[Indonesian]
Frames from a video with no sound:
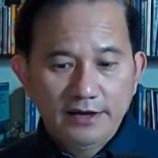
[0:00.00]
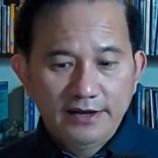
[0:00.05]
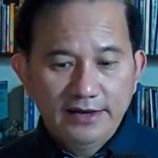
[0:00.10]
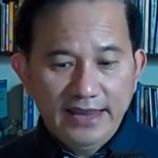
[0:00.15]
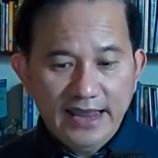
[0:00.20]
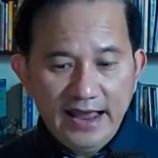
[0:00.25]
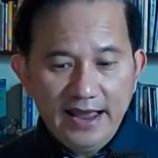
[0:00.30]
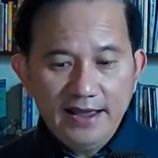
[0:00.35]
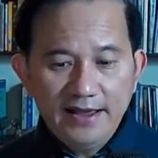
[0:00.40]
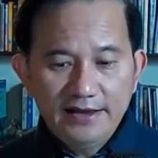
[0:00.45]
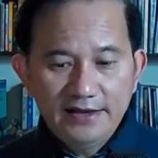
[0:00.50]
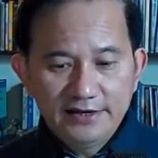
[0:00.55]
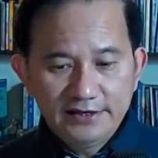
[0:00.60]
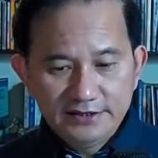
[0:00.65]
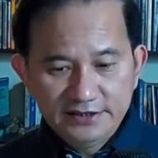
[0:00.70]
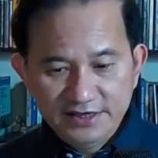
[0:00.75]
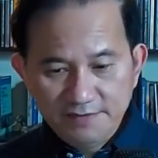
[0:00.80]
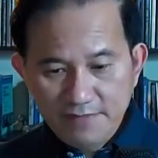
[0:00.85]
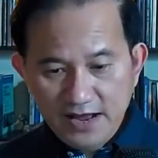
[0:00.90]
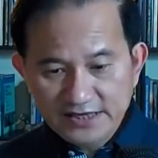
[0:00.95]
Ya,
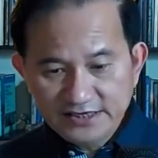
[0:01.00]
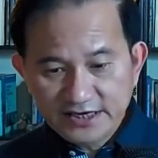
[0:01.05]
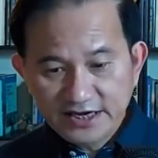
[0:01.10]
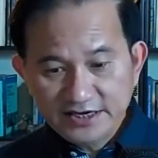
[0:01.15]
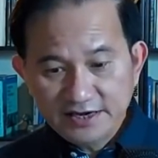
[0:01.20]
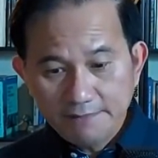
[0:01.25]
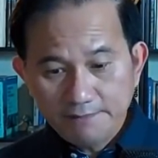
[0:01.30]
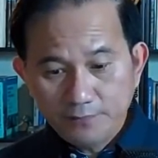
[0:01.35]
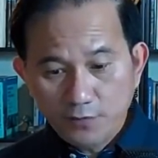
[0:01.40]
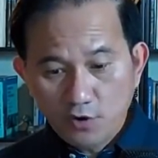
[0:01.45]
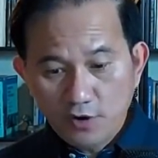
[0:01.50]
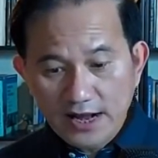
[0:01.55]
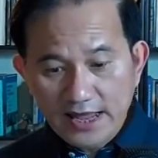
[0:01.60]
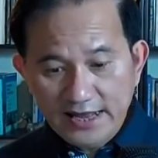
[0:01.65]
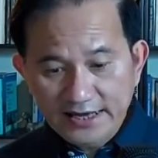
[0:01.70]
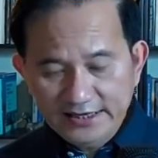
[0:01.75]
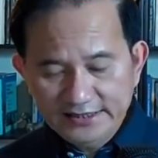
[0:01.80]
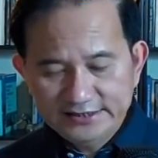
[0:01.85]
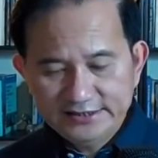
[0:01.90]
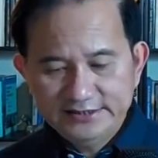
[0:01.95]
dibacanya
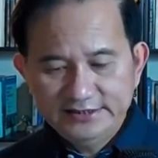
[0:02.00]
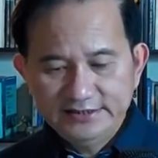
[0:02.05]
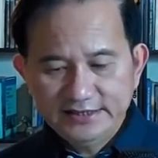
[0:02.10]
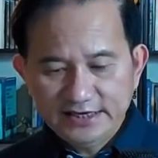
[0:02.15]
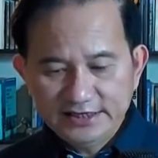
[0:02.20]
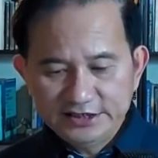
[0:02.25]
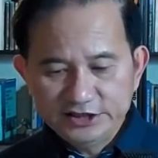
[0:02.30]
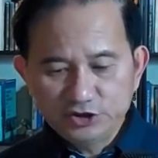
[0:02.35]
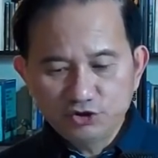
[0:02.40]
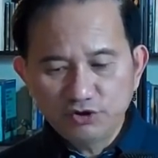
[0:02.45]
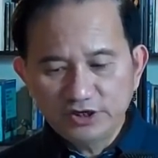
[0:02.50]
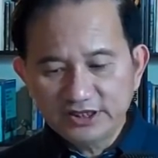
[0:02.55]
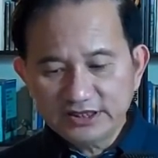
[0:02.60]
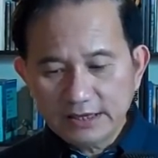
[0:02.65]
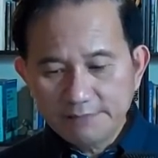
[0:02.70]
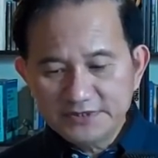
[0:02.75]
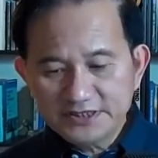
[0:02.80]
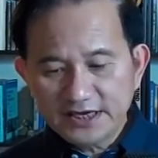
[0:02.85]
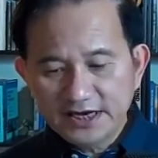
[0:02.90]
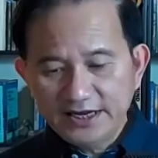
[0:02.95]
Polaris. Nah, di situ kita
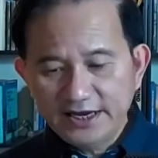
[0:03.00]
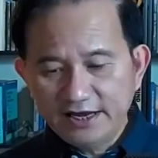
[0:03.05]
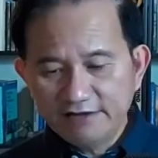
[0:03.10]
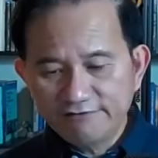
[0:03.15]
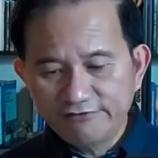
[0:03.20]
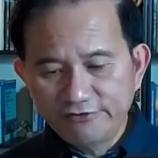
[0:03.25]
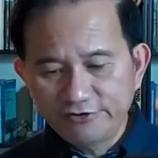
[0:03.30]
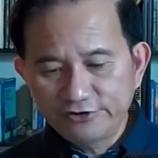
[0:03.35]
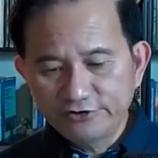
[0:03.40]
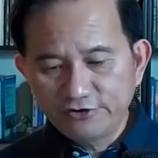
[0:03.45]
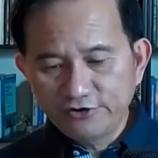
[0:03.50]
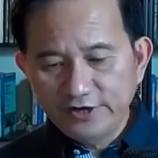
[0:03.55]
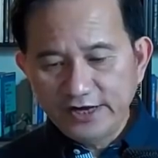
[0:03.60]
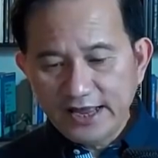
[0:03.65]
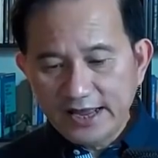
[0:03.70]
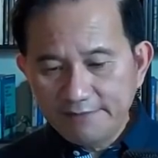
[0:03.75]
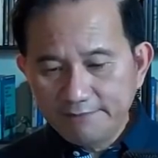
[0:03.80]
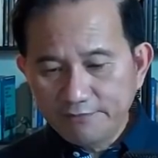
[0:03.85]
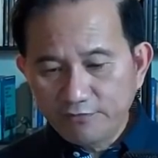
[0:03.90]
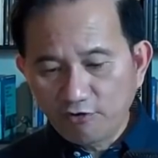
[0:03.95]
bisa lihat foto
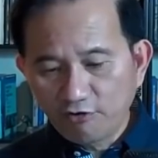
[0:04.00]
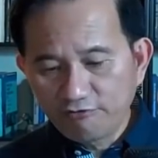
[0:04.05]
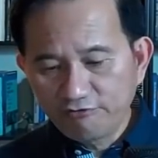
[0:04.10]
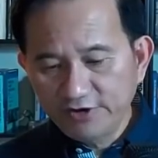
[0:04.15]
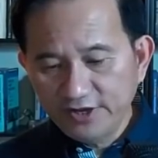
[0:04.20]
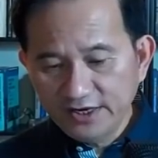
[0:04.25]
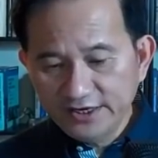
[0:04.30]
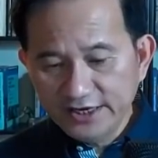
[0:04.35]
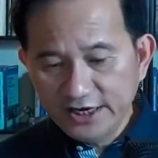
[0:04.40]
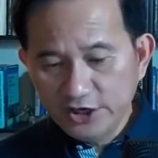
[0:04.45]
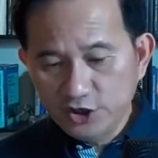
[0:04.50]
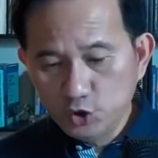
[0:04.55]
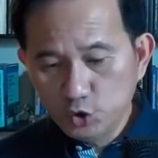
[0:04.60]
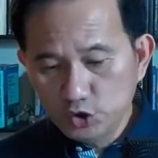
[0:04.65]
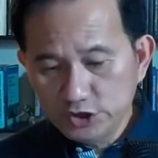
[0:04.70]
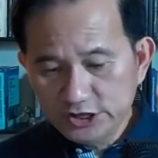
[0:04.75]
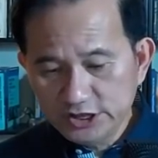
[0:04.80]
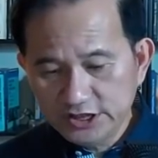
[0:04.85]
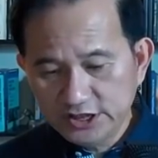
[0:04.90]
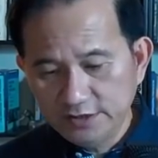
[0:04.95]
dan profilnya
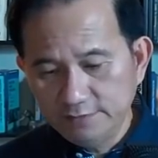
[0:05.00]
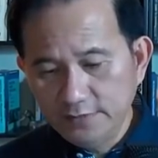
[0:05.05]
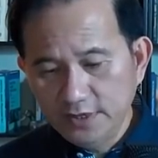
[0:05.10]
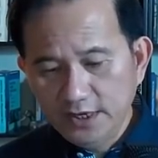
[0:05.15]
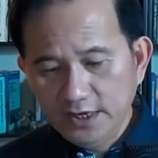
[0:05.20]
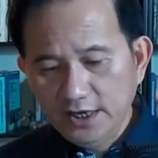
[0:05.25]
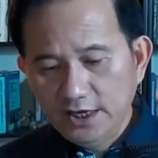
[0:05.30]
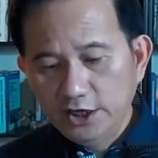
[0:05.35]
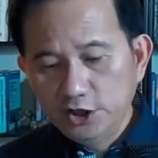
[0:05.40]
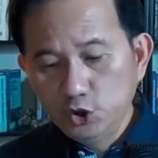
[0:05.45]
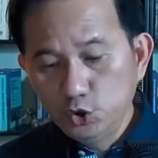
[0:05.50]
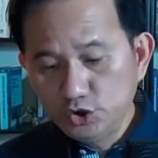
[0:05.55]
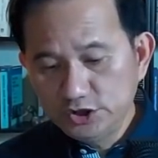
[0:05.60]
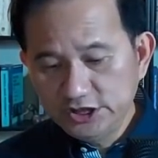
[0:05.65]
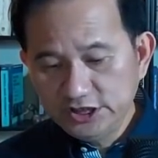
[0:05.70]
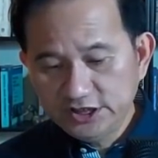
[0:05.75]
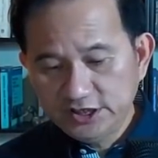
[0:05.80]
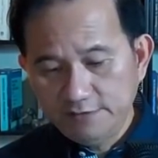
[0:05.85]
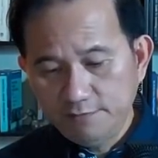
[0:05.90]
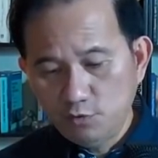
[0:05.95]
Yuji Kim,
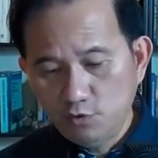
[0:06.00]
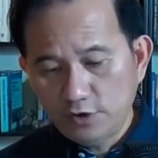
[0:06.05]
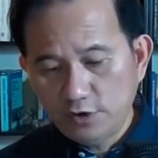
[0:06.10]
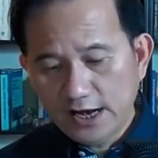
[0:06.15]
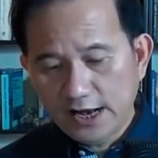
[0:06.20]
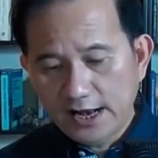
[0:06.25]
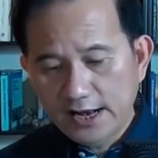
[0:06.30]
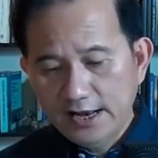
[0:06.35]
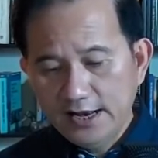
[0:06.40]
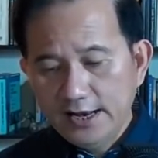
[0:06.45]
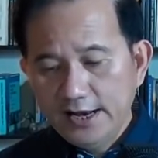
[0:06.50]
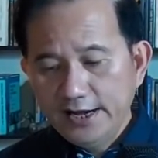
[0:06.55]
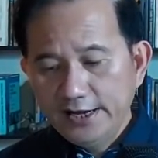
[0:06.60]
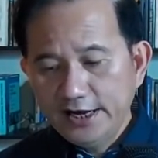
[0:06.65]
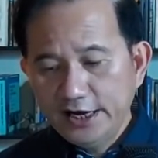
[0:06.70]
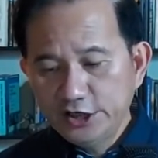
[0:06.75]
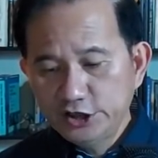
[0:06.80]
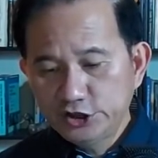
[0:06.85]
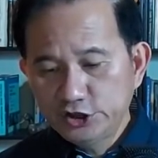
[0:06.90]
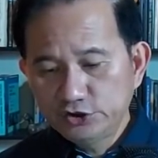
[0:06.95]
Yuji Kimura.
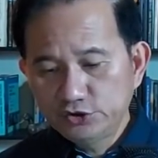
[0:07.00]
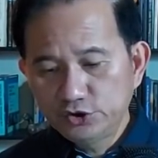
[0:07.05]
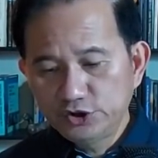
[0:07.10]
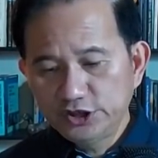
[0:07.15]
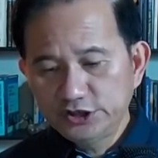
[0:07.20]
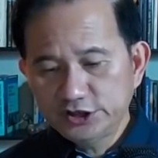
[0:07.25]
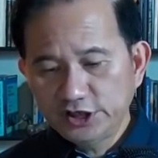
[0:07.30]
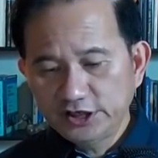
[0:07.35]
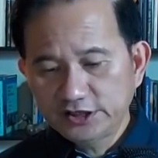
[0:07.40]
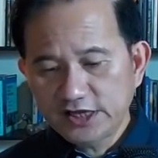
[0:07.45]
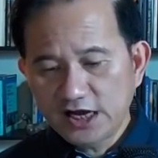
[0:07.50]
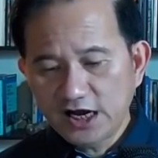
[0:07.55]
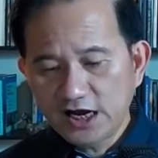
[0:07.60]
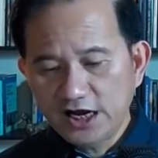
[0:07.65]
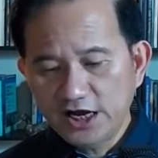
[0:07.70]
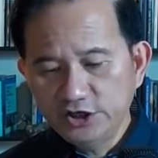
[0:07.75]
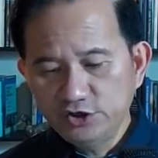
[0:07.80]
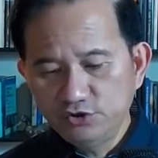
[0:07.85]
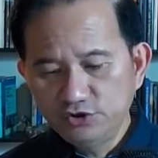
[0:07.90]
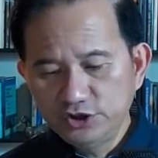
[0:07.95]
Nah, di situ
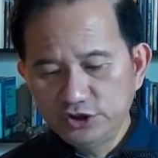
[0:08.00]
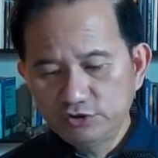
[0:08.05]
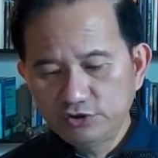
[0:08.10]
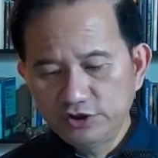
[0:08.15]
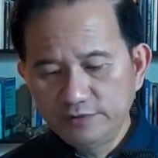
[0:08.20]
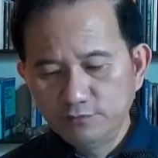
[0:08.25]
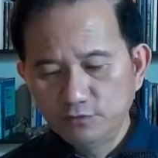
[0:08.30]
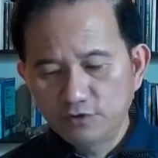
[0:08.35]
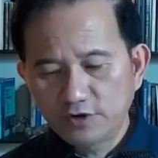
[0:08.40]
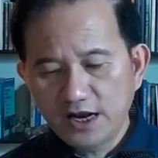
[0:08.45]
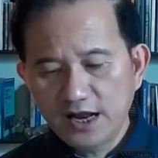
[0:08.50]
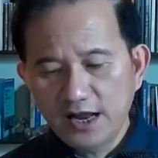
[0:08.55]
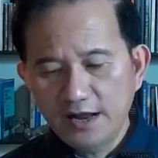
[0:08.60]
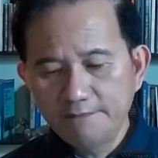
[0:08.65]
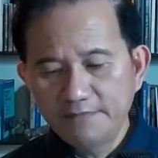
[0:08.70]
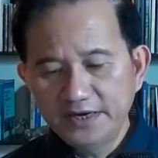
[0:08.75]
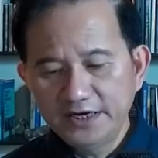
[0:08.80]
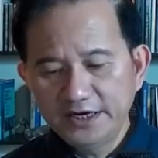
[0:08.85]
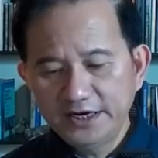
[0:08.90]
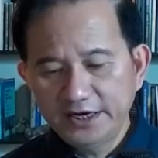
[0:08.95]
diceritakan Yuji Kimura
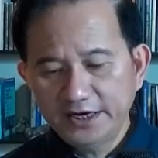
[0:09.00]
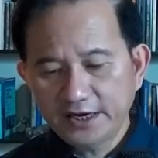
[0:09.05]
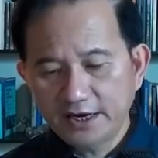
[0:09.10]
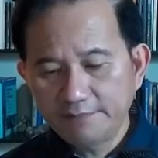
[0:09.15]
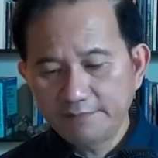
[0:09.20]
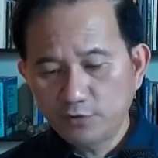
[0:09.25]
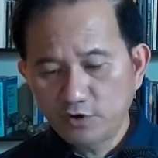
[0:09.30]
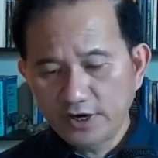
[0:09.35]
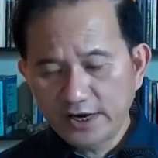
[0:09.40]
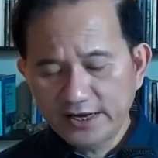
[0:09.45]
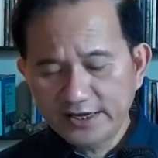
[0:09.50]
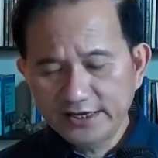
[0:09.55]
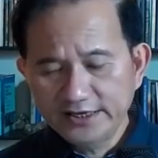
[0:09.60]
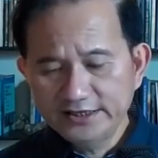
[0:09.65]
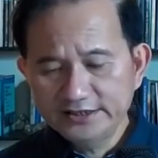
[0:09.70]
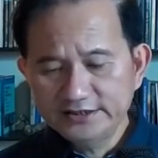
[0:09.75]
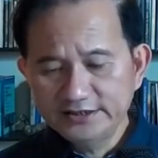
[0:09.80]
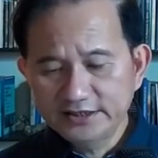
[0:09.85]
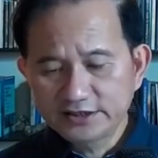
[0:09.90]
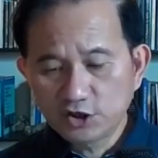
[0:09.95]
mendirikan
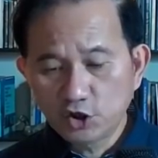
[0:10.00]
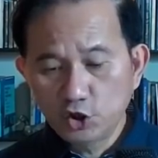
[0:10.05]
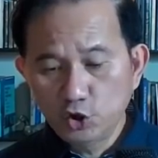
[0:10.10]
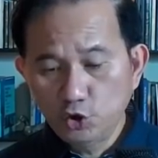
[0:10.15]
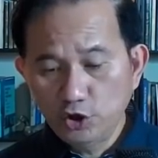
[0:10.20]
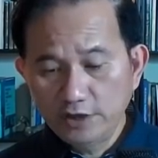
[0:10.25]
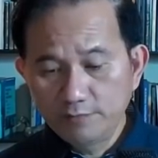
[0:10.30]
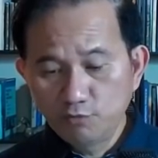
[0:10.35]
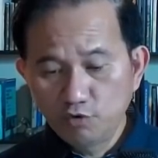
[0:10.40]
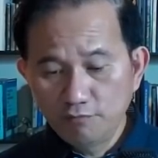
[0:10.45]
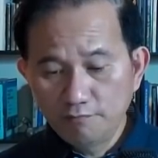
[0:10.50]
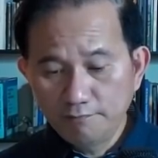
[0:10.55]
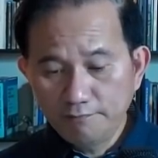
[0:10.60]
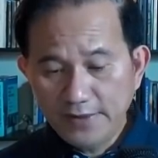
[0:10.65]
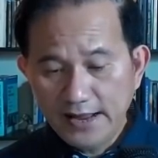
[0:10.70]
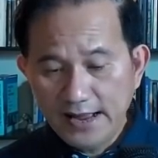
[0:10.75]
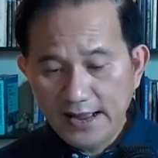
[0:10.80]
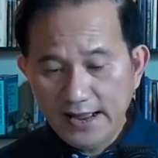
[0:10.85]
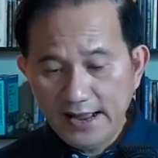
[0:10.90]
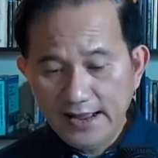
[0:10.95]
Polaris di tahun
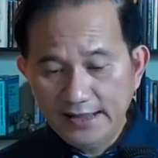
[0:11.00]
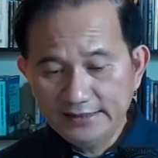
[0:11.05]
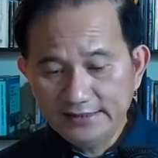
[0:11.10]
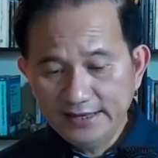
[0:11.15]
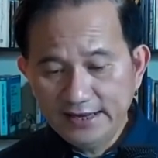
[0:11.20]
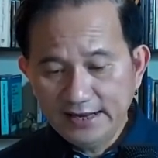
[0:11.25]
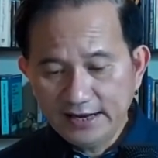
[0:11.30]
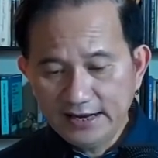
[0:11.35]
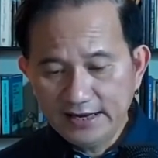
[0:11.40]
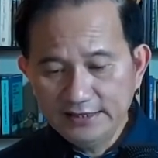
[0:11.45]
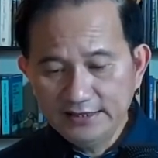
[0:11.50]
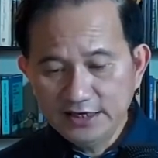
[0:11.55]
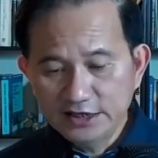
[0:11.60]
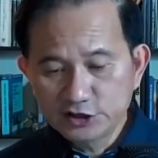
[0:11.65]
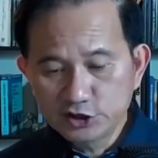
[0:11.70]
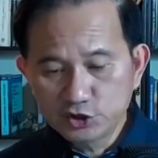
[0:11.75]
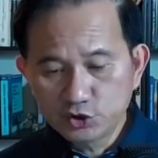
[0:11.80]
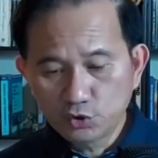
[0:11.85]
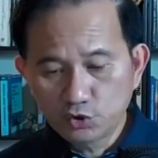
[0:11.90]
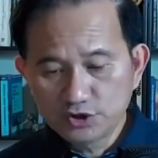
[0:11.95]
2004 ya kan dan
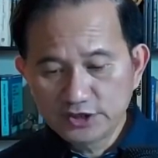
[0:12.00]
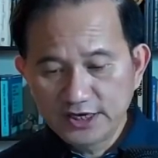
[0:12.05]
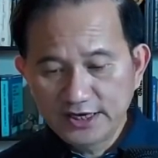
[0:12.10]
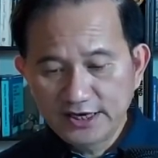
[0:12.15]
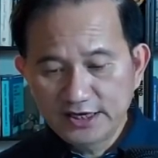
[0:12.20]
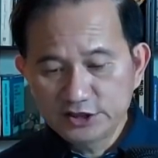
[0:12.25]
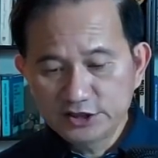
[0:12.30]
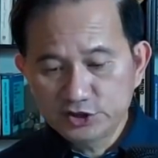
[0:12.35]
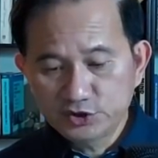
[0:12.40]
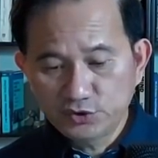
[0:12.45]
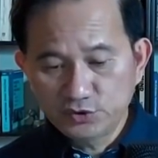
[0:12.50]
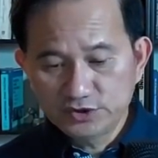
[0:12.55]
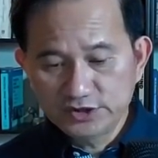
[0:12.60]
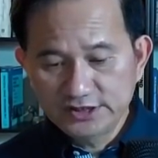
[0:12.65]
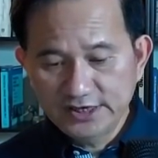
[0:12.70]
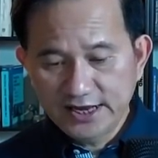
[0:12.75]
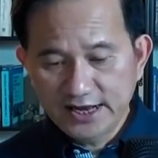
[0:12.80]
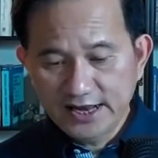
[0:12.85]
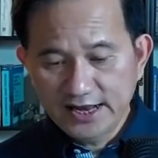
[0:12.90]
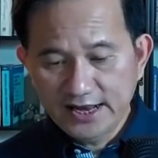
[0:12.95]
seterusnya dan
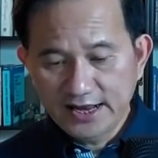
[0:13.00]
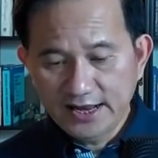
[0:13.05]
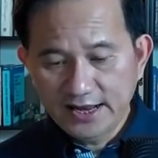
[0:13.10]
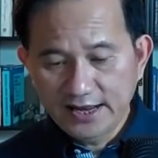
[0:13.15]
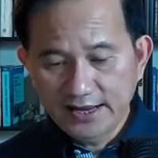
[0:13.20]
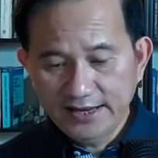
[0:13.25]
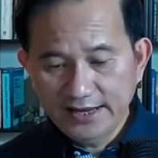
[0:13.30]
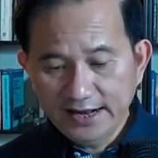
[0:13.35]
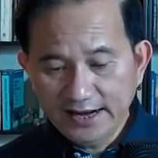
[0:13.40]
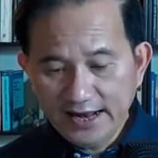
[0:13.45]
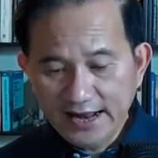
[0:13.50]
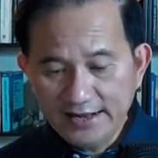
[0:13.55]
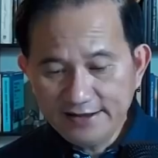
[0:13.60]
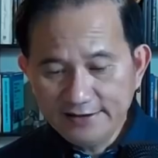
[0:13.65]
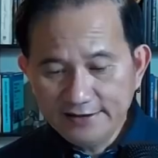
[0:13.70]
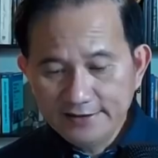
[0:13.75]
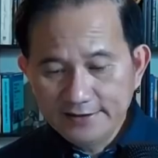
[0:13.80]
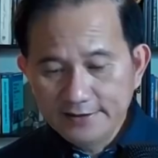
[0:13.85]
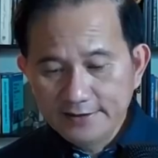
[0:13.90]
seterusnya, ya kan?